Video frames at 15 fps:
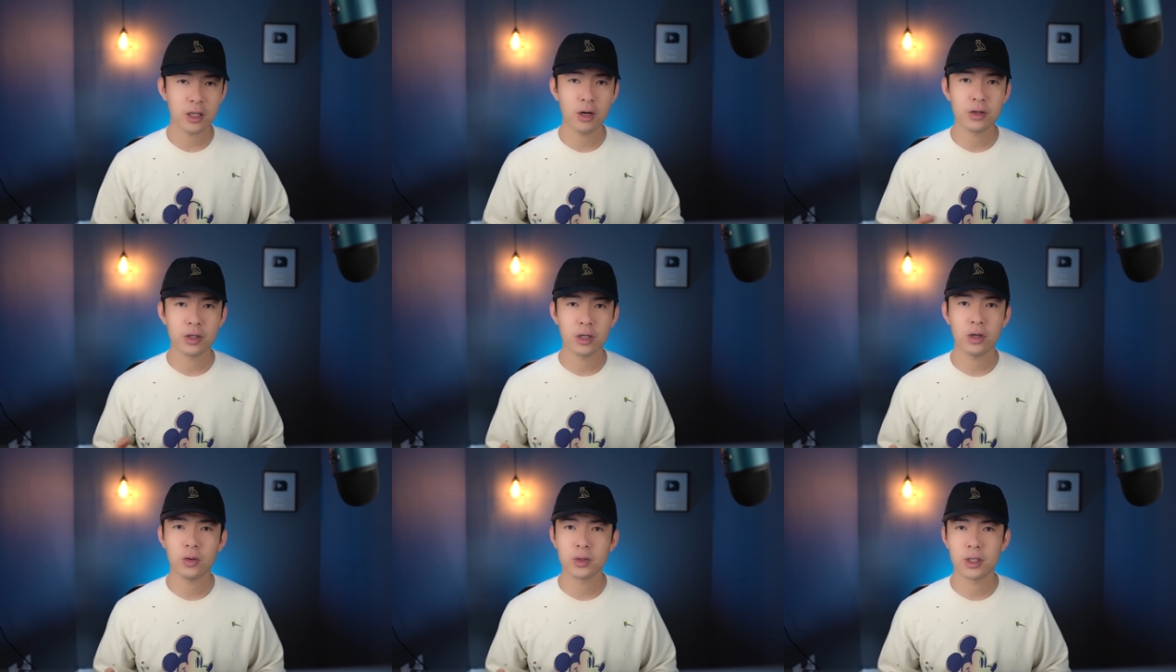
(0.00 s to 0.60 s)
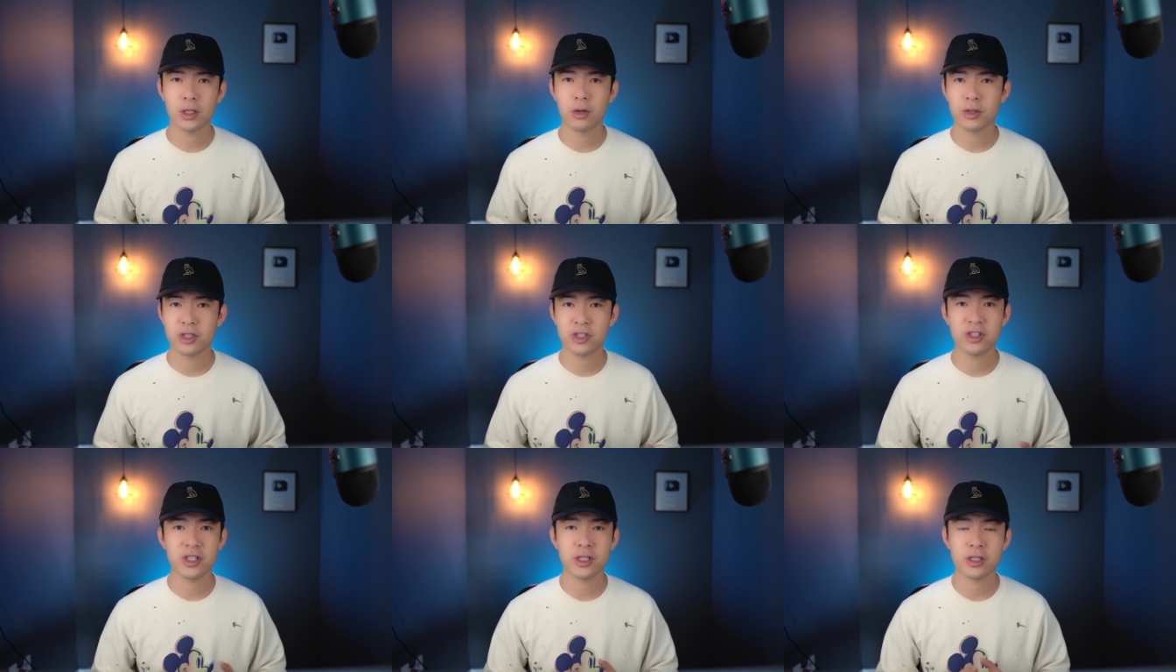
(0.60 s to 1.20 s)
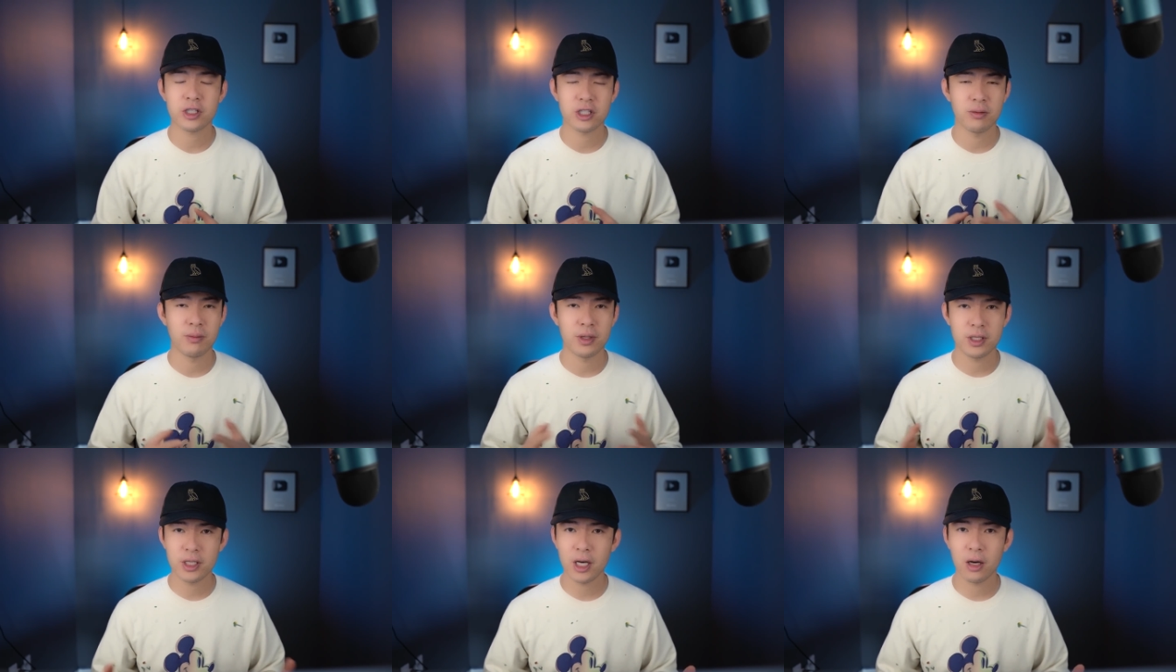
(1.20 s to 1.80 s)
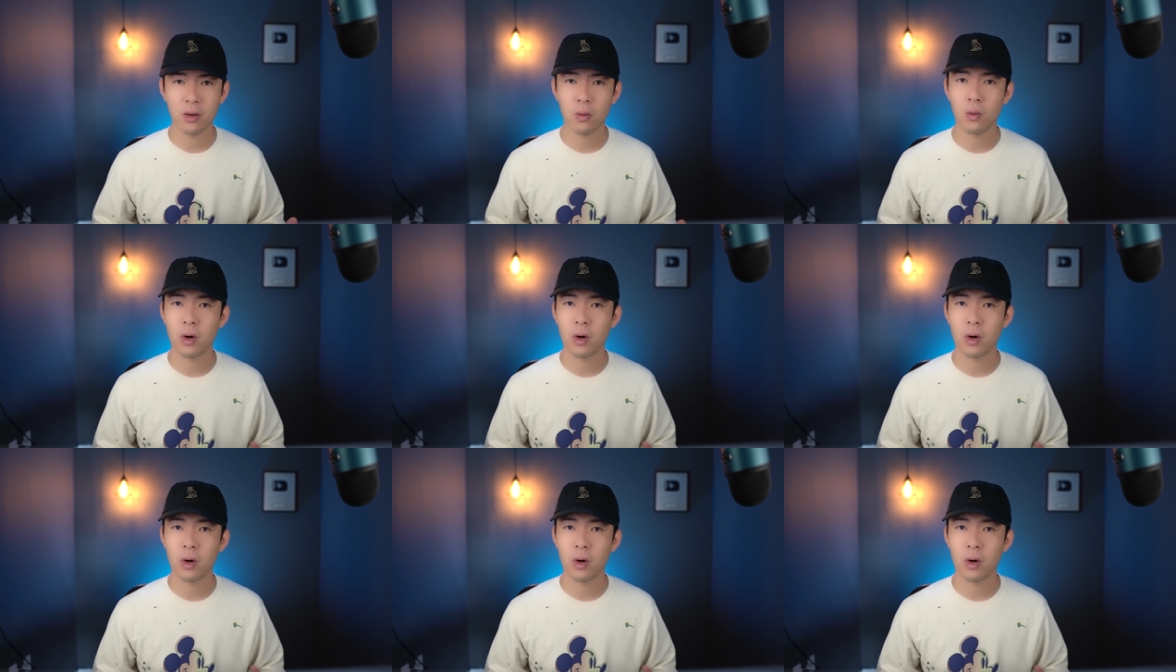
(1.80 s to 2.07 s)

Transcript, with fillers: 到以后呢，到底是一个什么样，